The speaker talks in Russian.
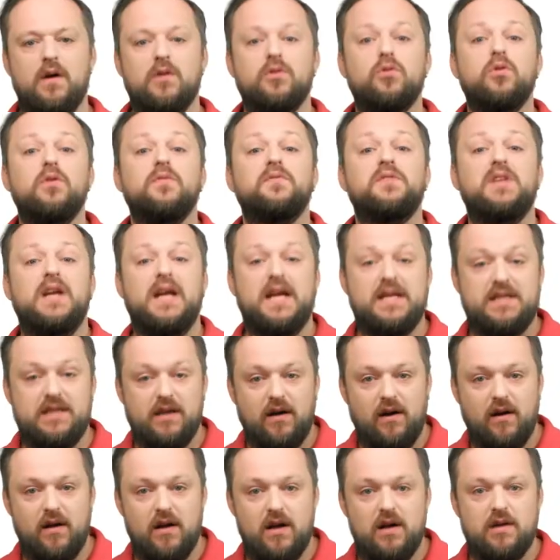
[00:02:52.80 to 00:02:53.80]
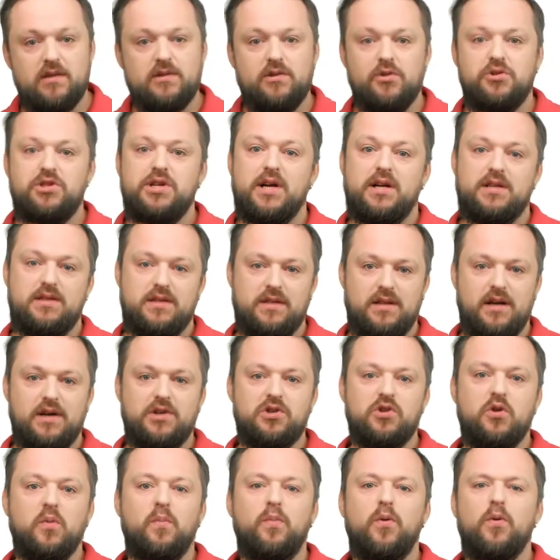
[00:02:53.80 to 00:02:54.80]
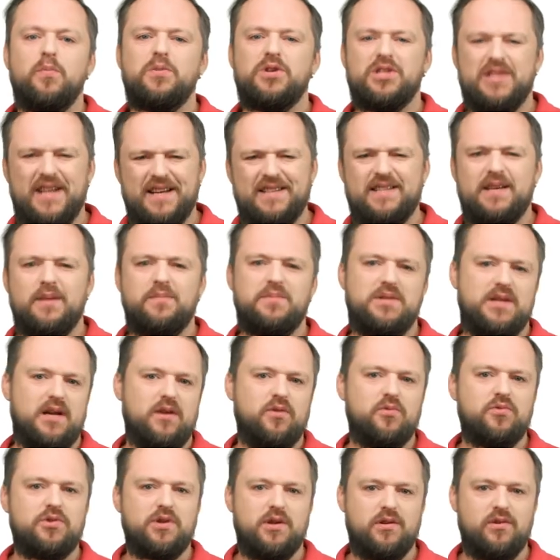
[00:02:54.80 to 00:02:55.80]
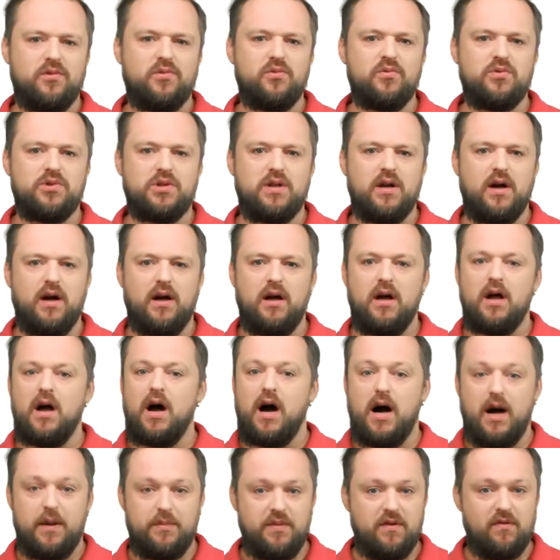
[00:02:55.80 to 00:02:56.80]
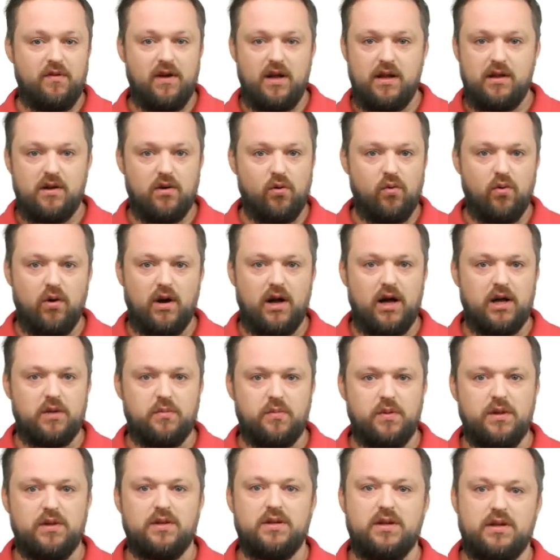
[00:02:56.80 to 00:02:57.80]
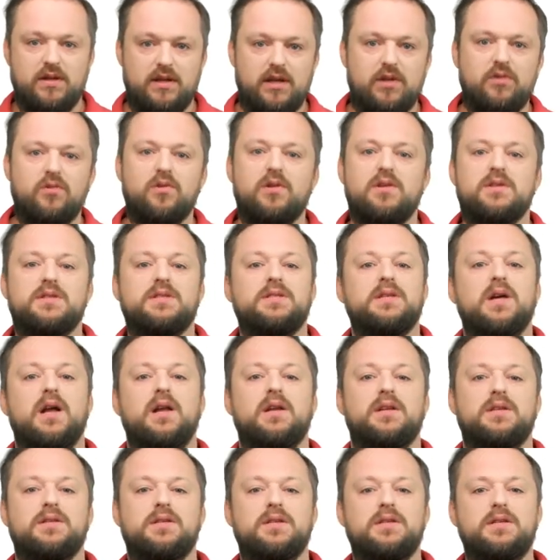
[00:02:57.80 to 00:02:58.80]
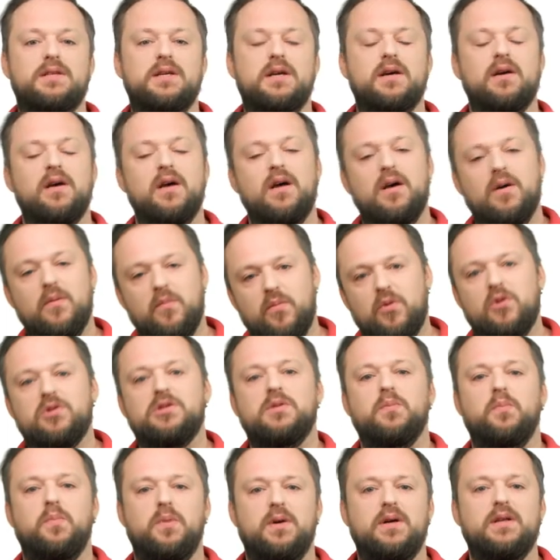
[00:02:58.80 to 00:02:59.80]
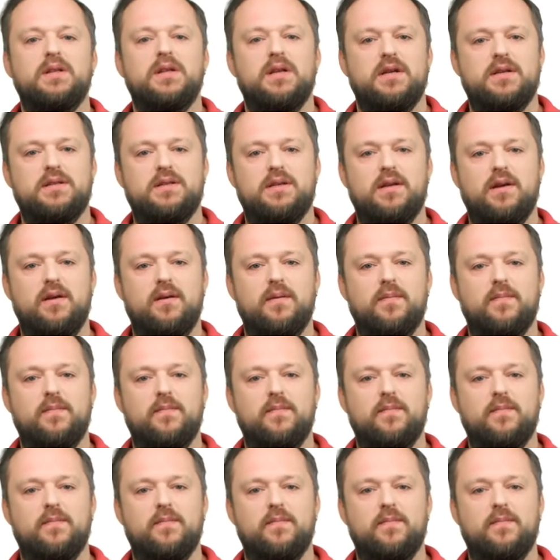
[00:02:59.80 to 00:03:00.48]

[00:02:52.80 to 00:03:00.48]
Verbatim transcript: Ну и в-третьих, Случается так, что помощь на самом деле уже не нужна, а объявление гуляет по интернету или социальной сети просто по инерции.